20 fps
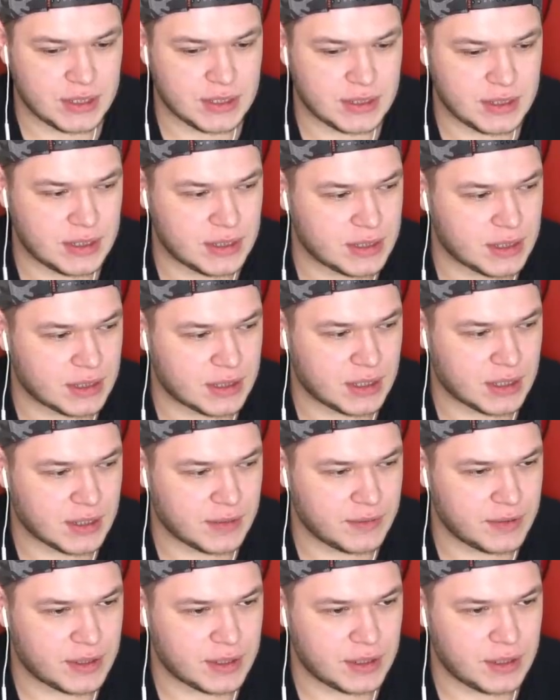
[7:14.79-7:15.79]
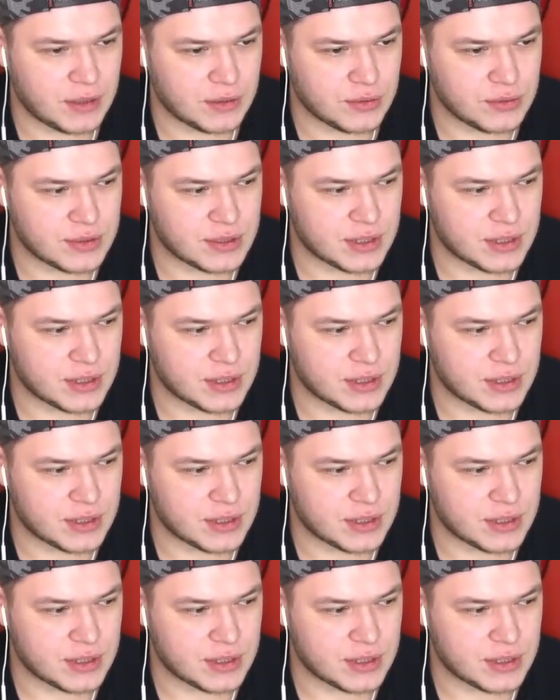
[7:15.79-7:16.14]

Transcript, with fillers: здесь как таковых и нету.